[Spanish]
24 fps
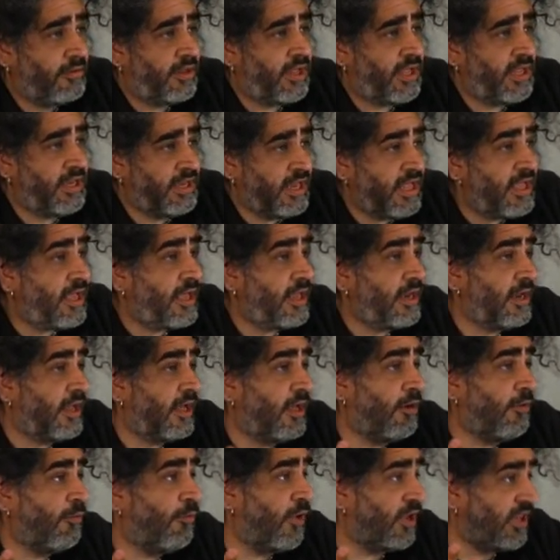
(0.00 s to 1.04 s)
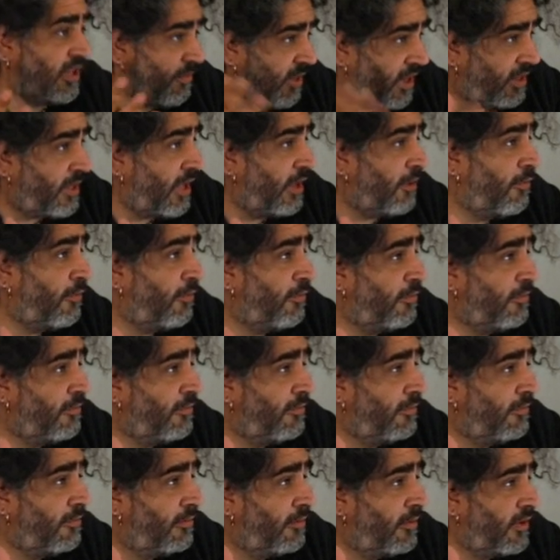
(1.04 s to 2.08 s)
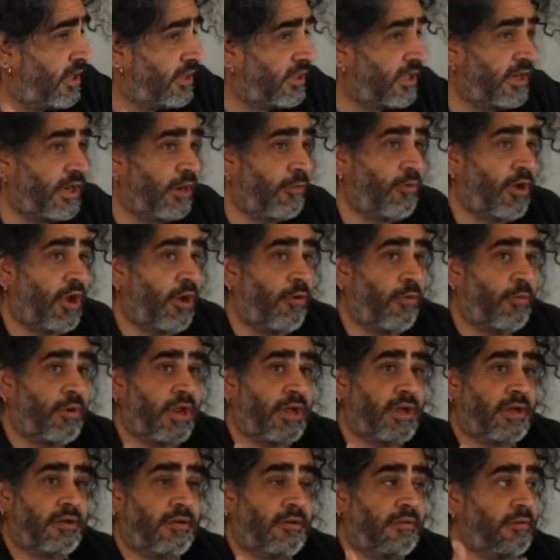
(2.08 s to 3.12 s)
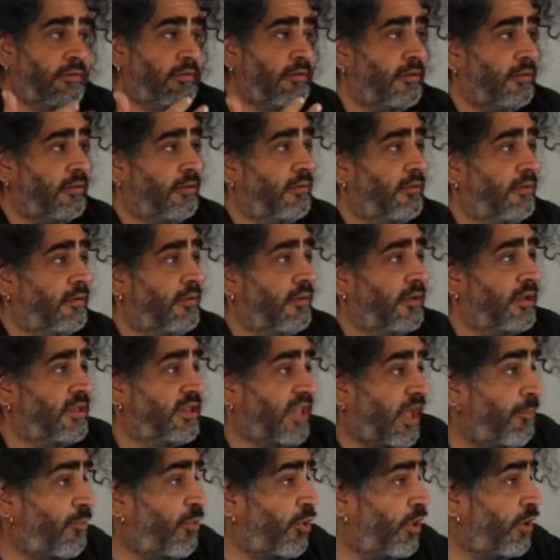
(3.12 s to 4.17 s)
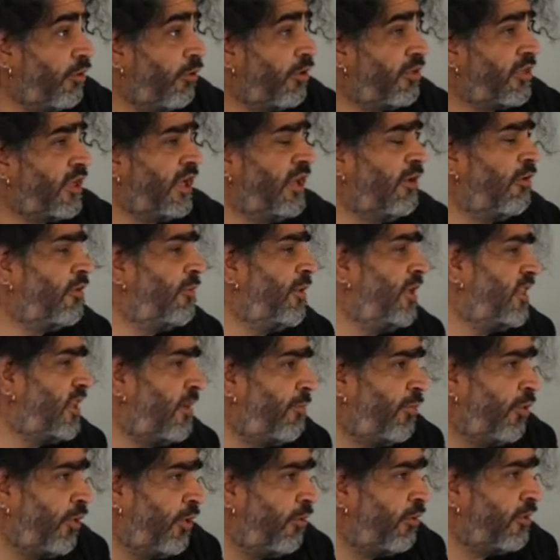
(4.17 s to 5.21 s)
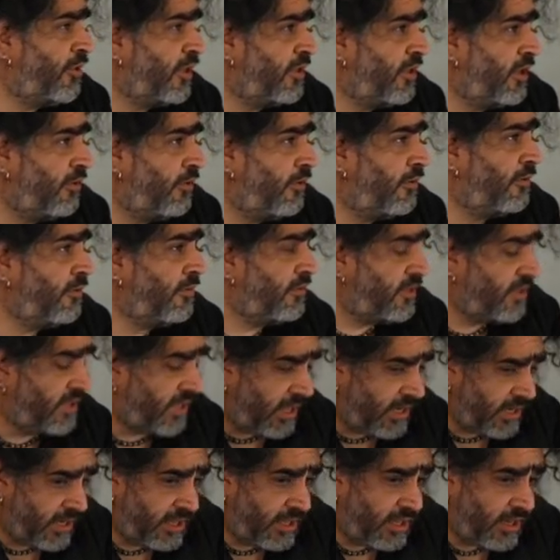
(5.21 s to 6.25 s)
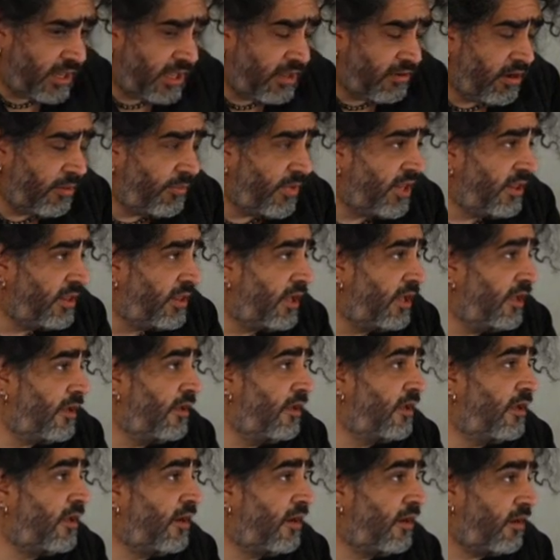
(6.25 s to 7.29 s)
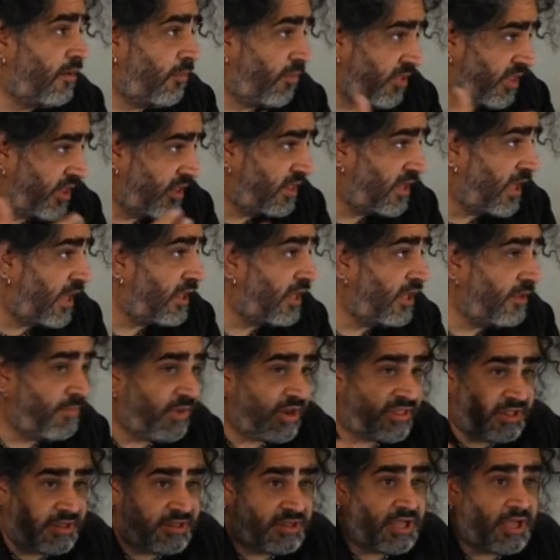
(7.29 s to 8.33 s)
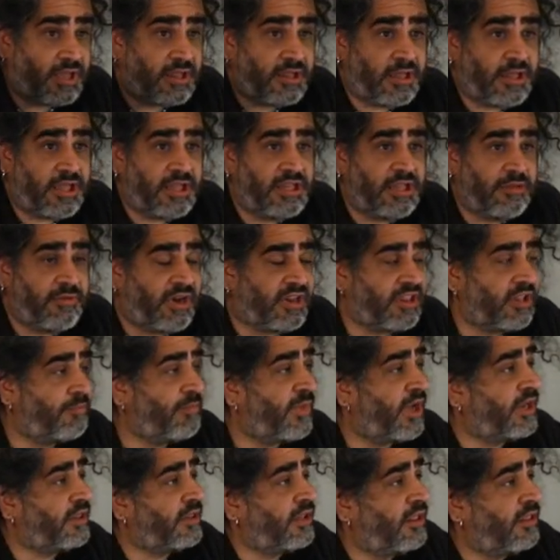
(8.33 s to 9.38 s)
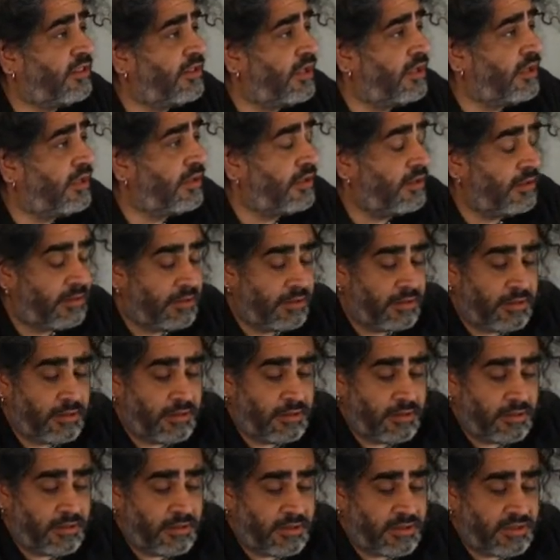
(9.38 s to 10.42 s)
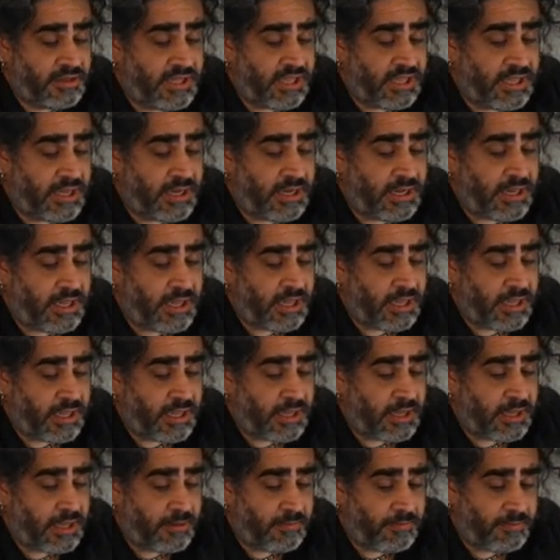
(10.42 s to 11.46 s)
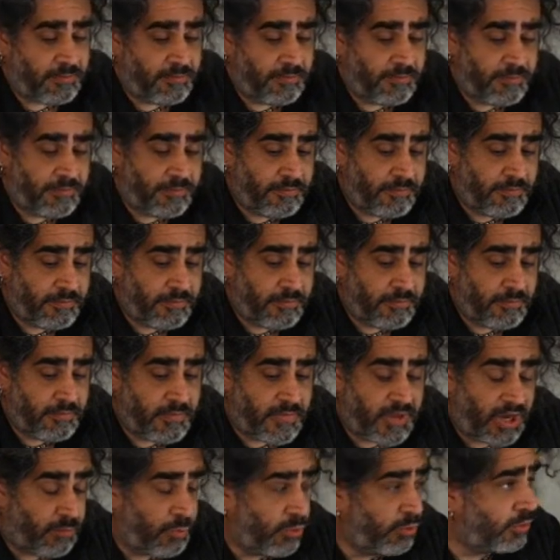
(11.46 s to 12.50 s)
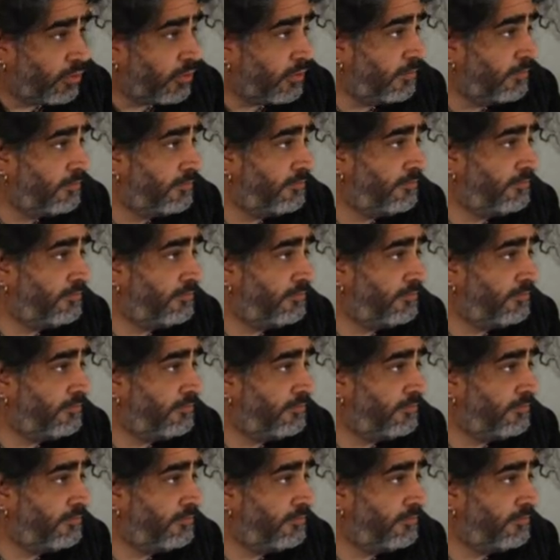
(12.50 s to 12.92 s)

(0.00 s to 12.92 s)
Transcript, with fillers: indígena guatemalteco a tener una obra tan poderosa, y no solamente tan poderosa, sino tan increíblemente representada y presentada en diversas partes de, eh, mundo.